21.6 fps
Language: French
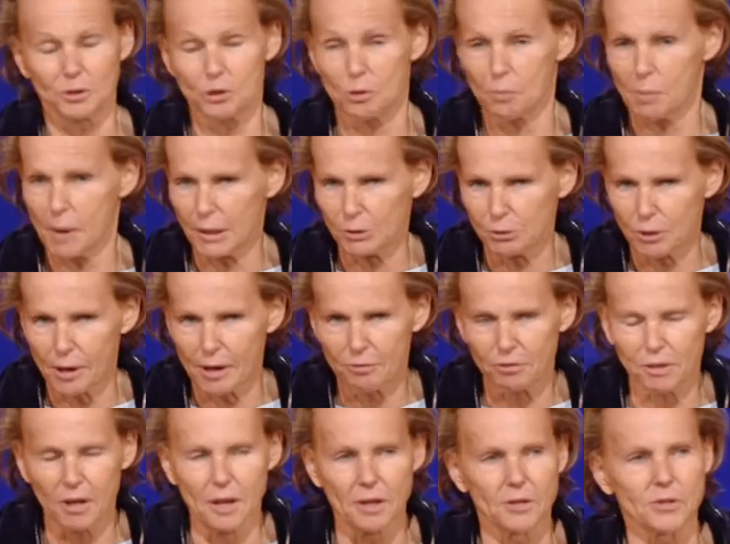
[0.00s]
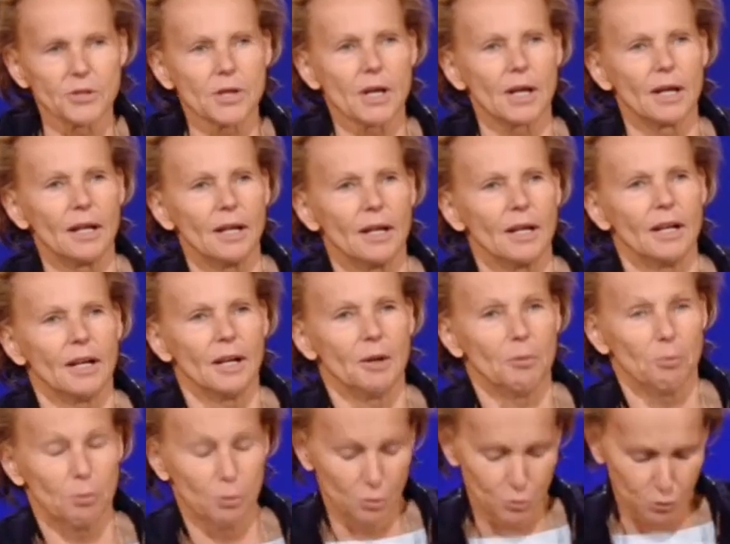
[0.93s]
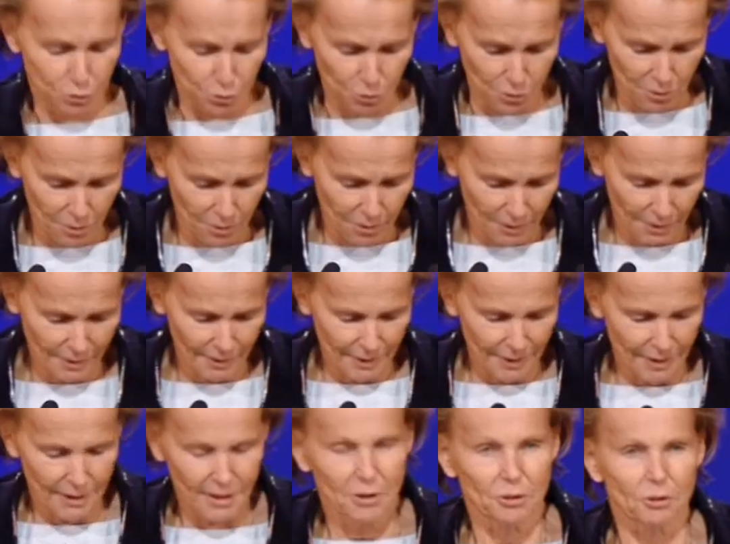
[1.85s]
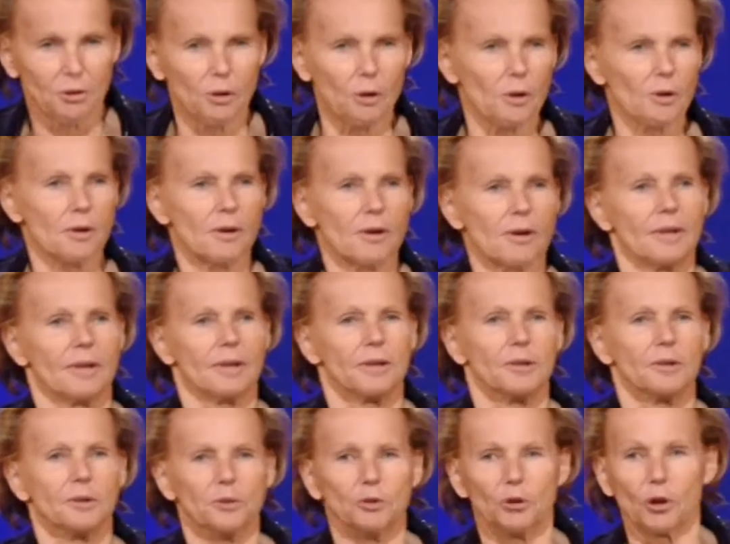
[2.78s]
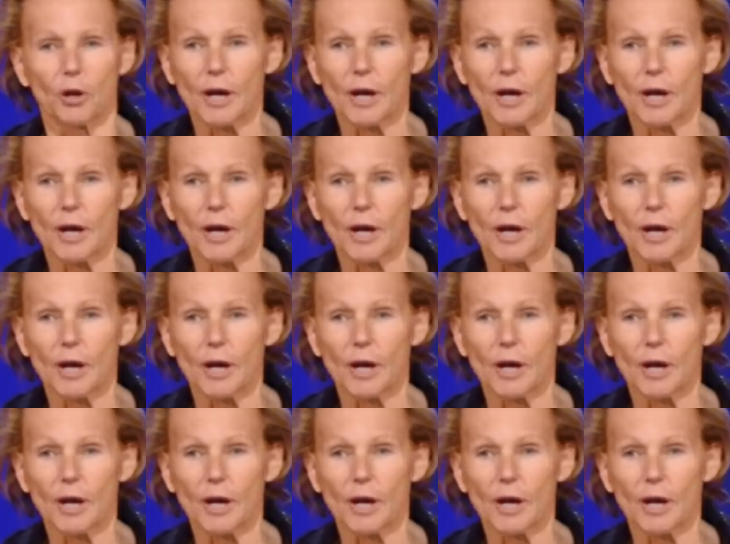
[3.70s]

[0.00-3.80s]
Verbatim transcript: je parle de la France, plutôt que de